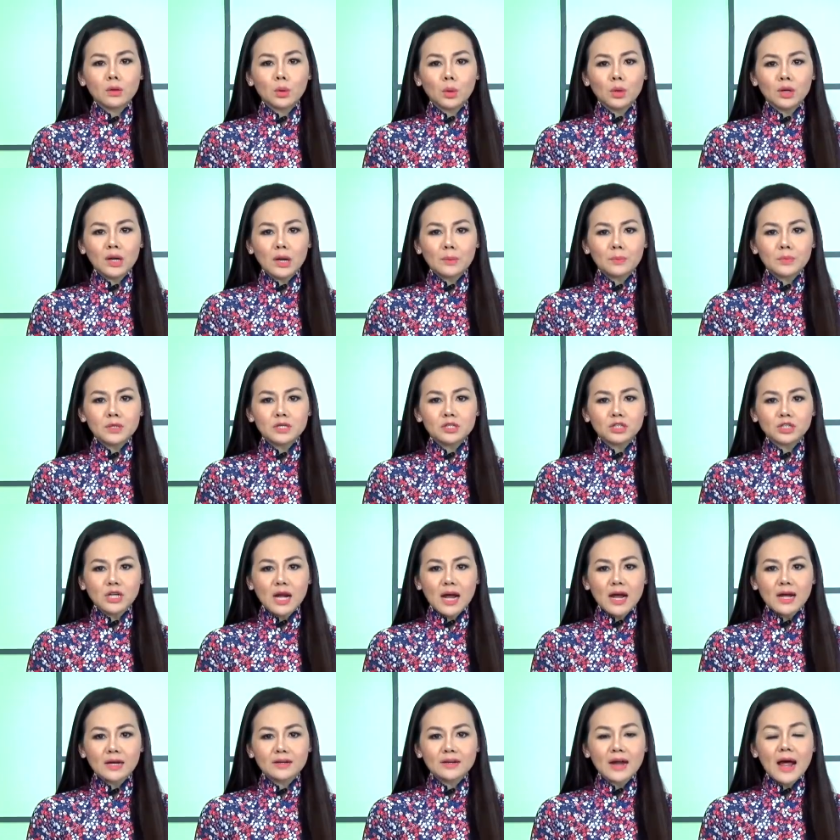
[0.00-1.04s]
đối lập đưa
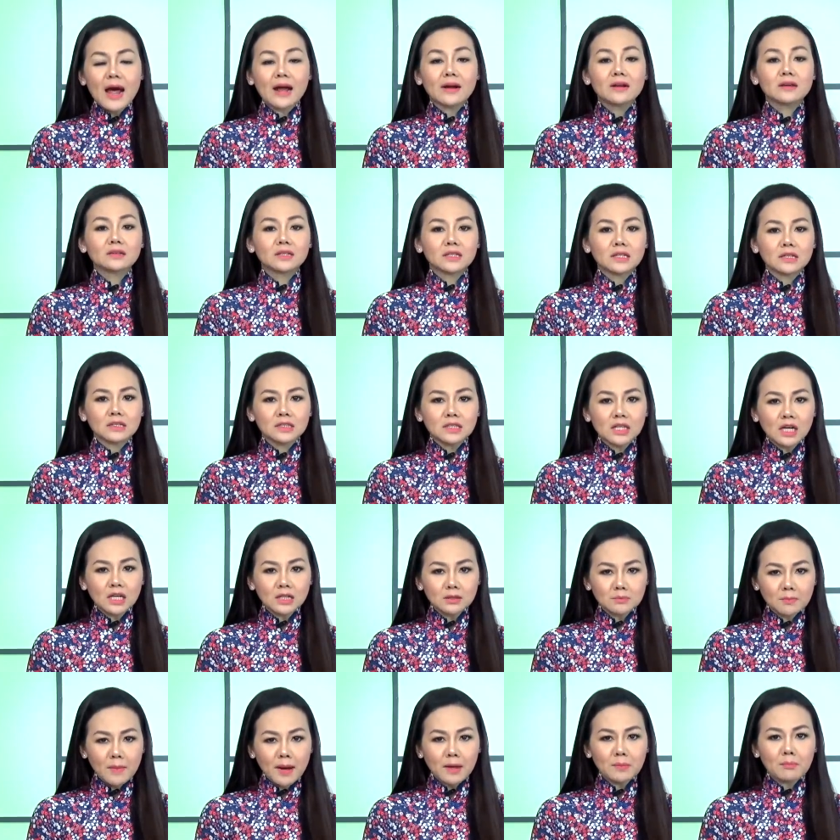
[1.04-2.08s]
ra đã được hưởng
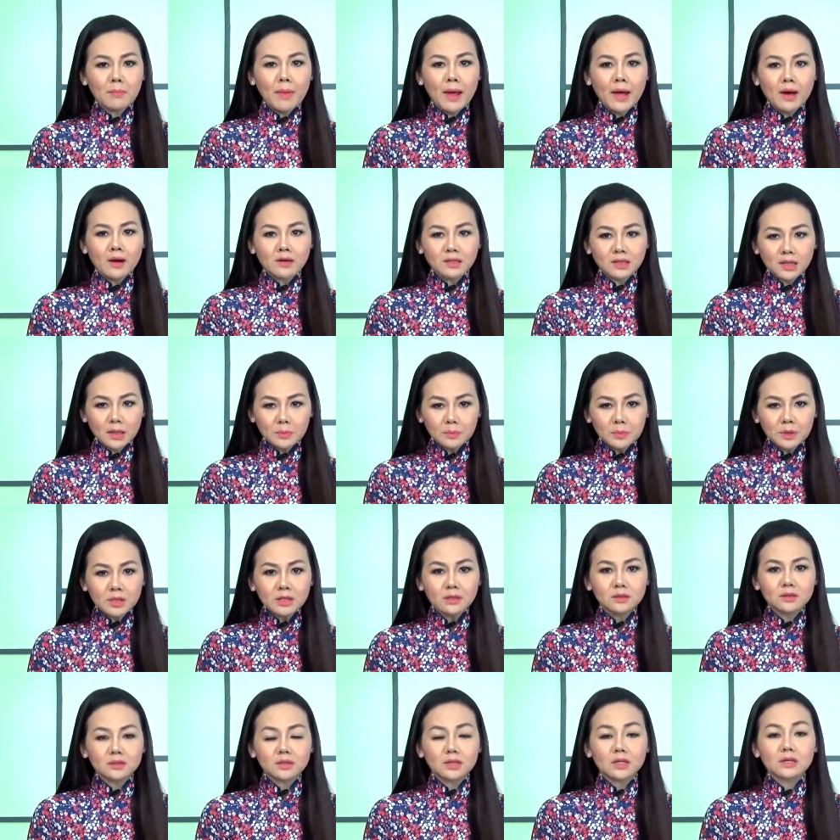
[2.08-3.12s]
ứng mạnh mẽ ở khắp
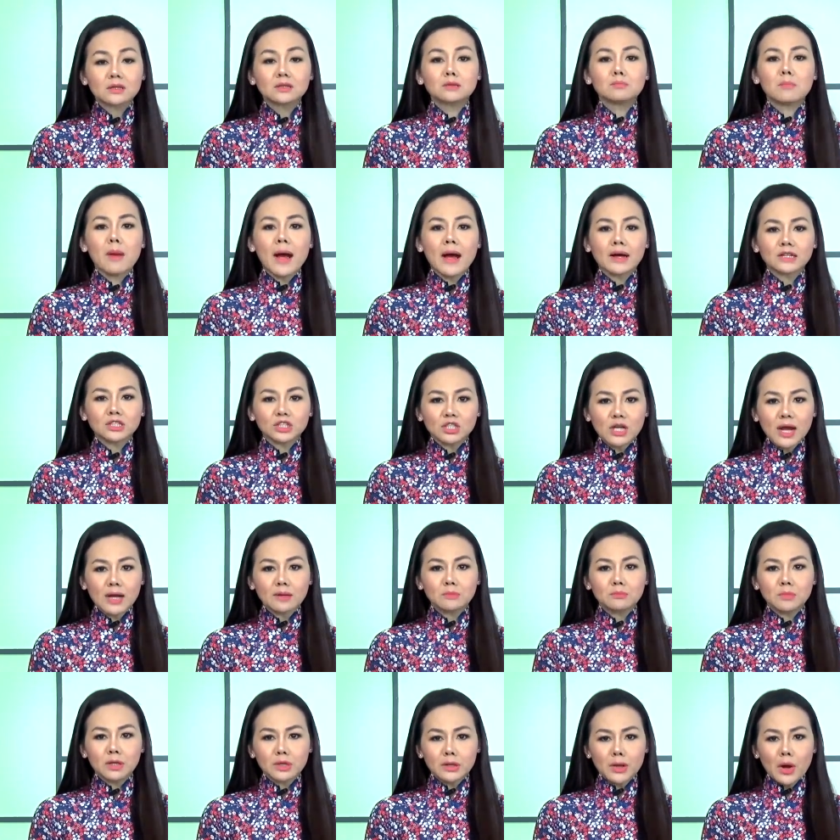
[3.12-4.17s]
nước, từ bang
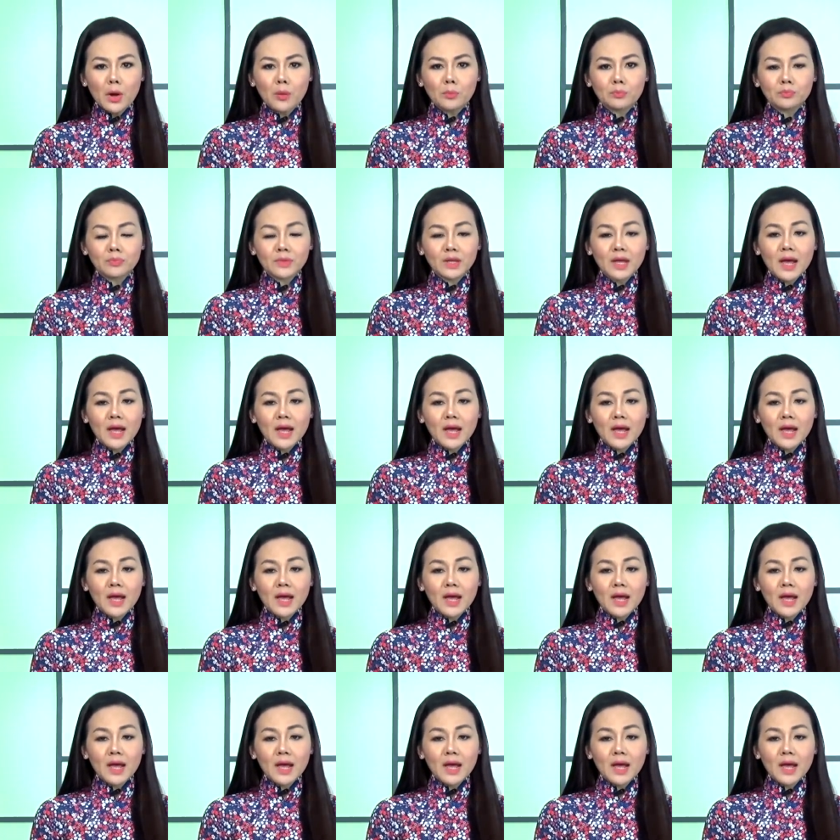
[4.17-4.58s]
sang miền Đông,